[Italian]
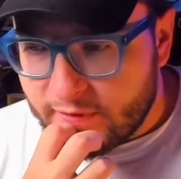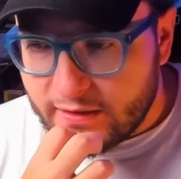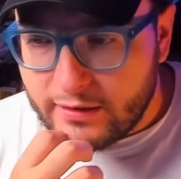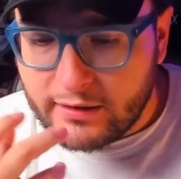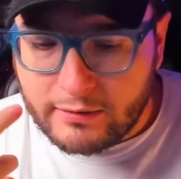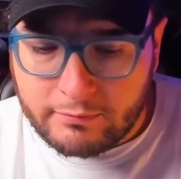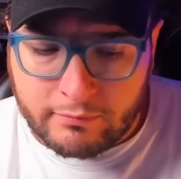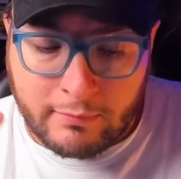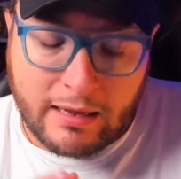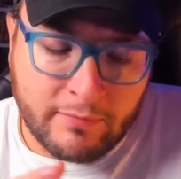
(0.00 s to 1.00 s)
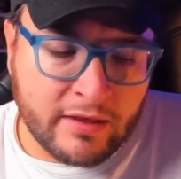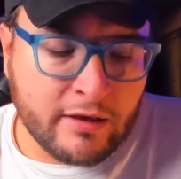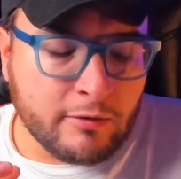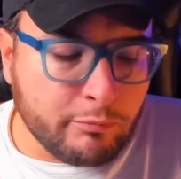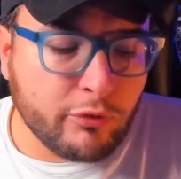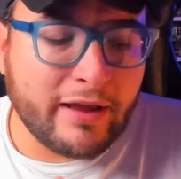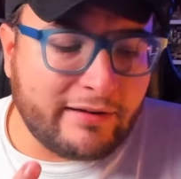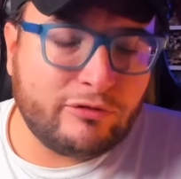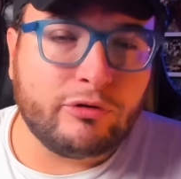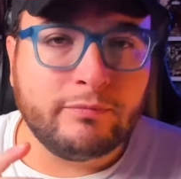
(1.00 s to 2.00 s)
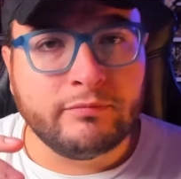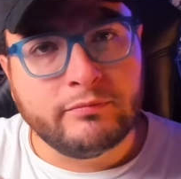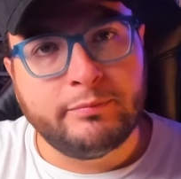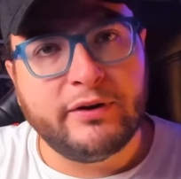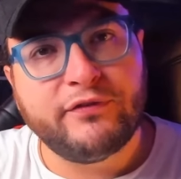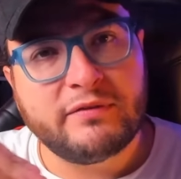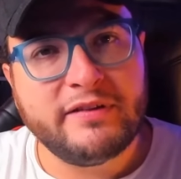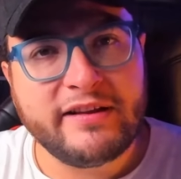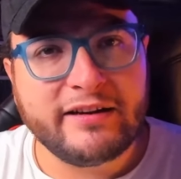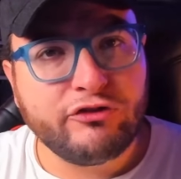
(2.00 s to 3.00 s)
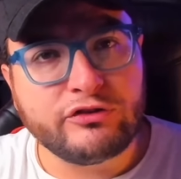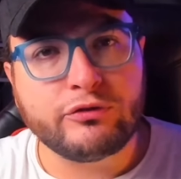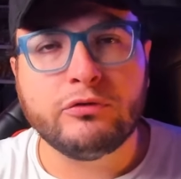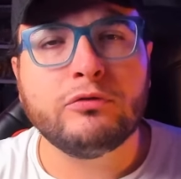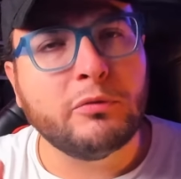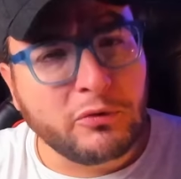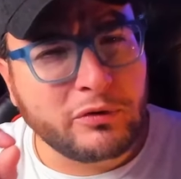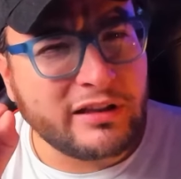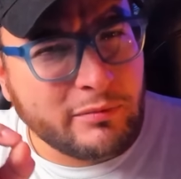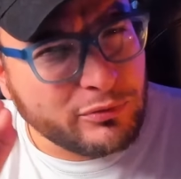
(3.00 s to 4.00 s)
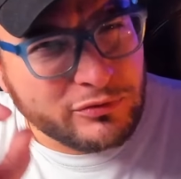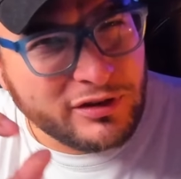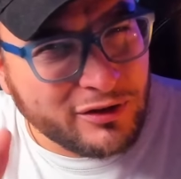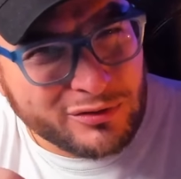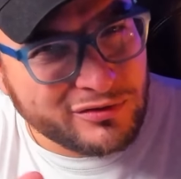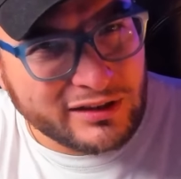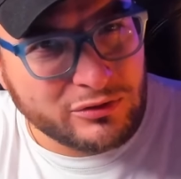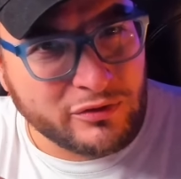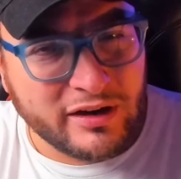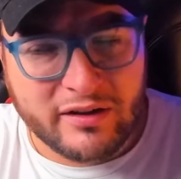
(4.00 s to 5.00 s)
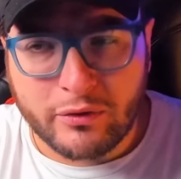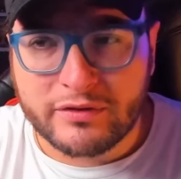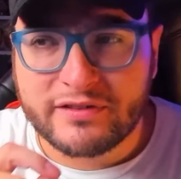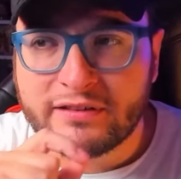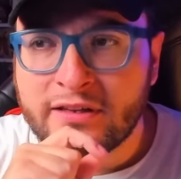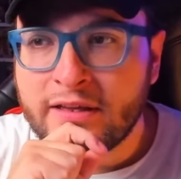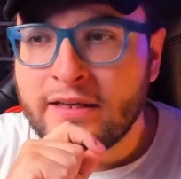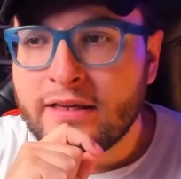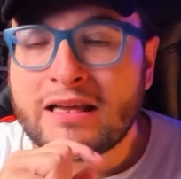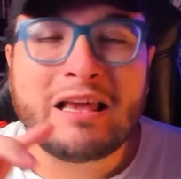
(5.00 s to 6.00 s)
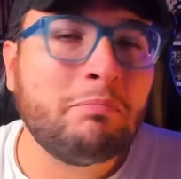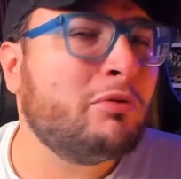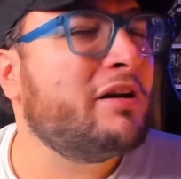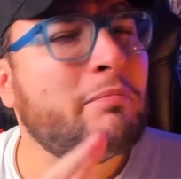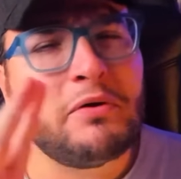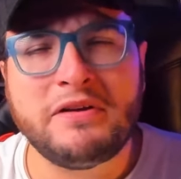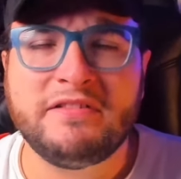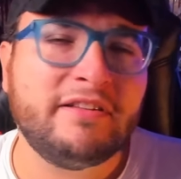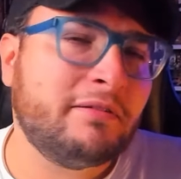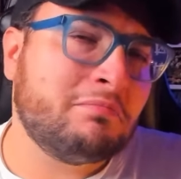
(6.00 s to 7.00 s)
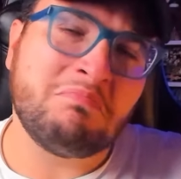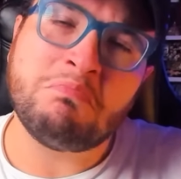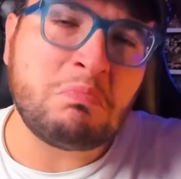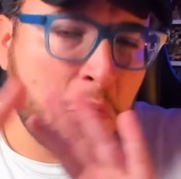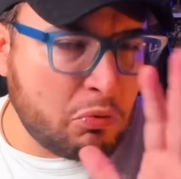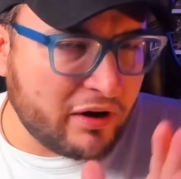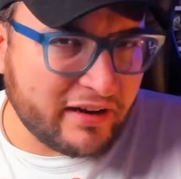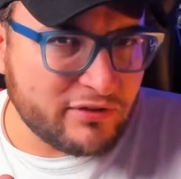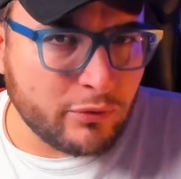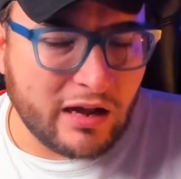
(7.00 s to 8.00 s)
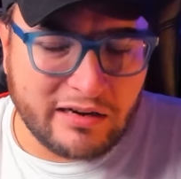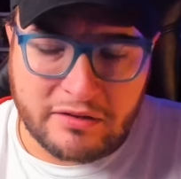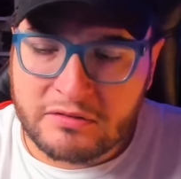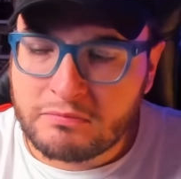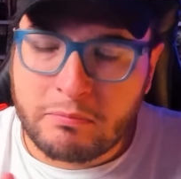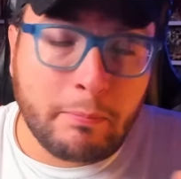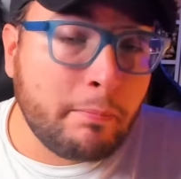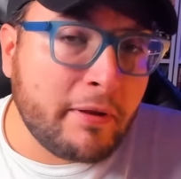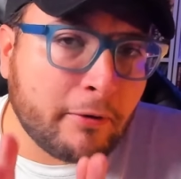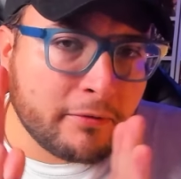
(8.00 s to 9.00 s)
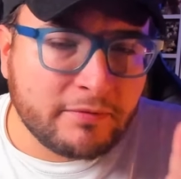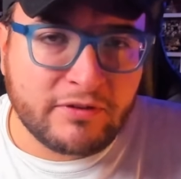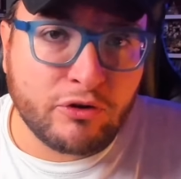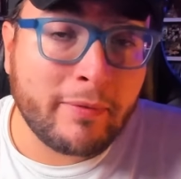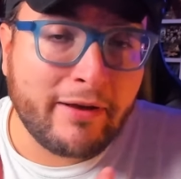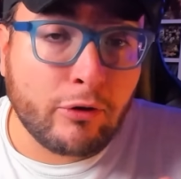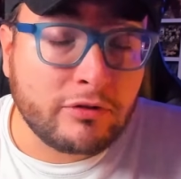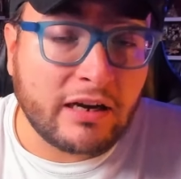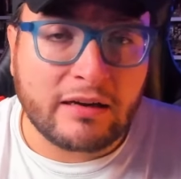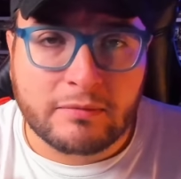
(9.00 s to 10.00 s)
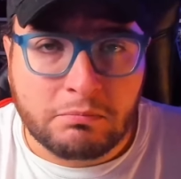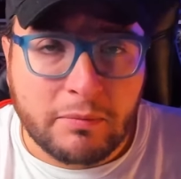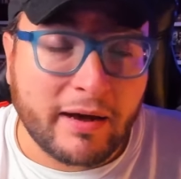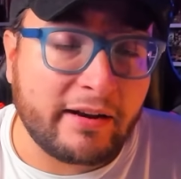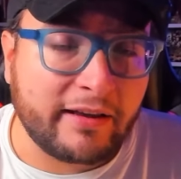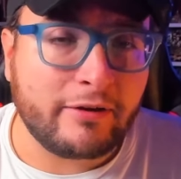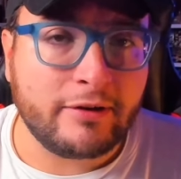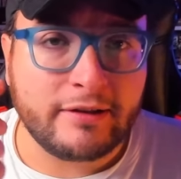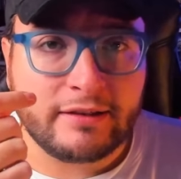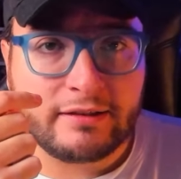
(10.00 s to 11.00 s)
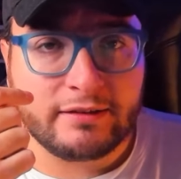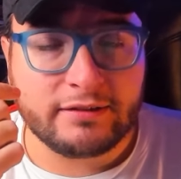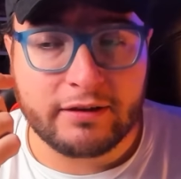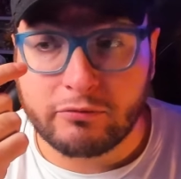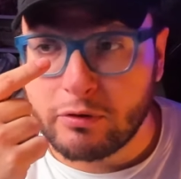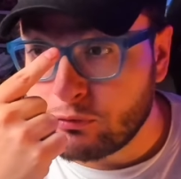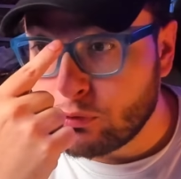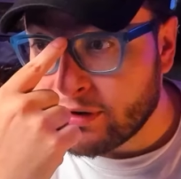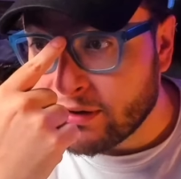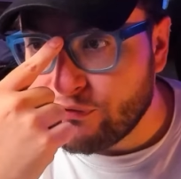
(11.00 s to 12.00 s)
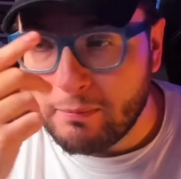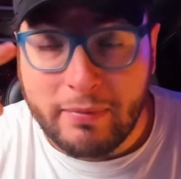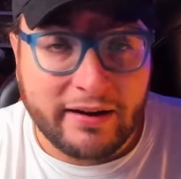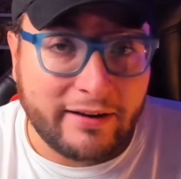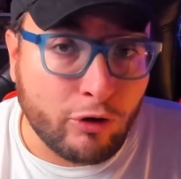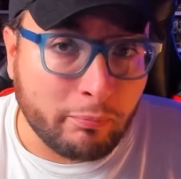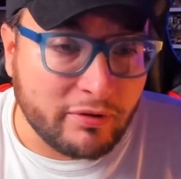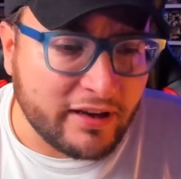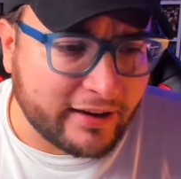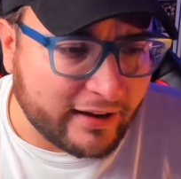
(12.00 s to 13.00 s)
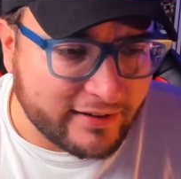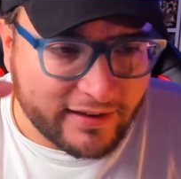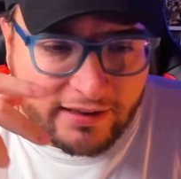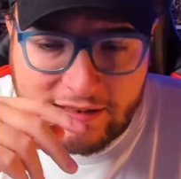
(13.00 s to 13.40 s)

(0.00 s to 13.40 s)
Eh, ma più che altro mm, per far vedere che ci sono comunque dei punti di contatto tra le cose che potrebbero essere pure casuali. Però, siccome Oda mi pare che eh, sia un autore che fa bene i compiti a casa,